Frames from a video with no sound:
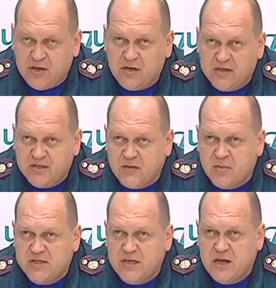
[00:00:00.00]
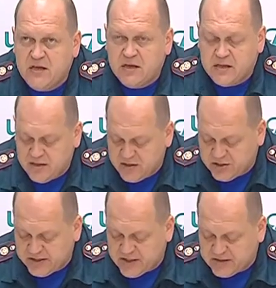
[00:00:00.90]
городских поселения и
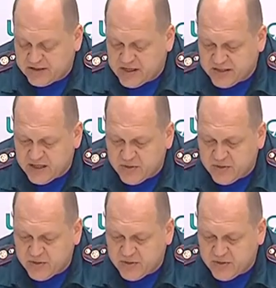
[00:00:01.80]
16 сельских